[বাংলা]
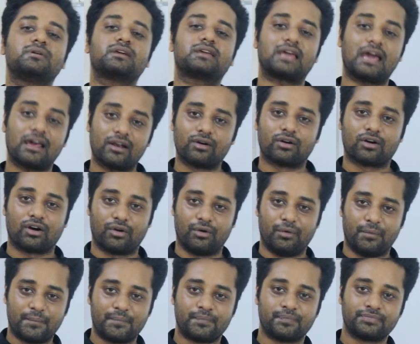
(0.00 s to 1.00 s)
তুমি কেন
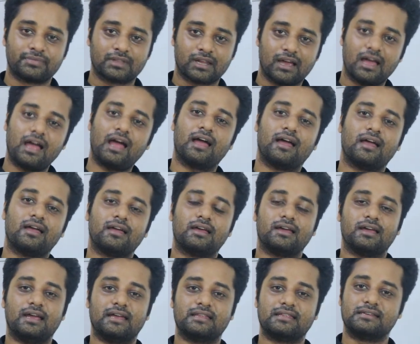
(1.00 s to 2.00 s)
করো হ্যাঁ
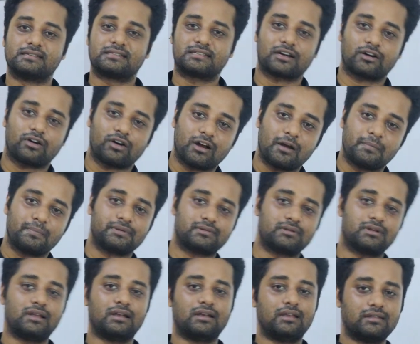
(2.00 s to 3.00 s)
এই জিনিসটা করার
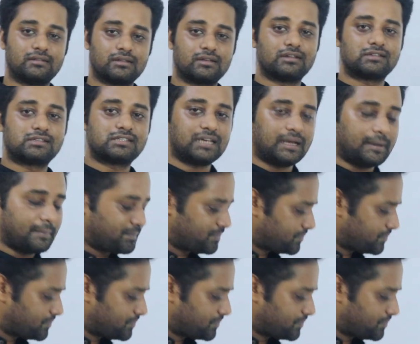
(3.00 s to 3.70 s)
পিছনে রিজন হচ্ছে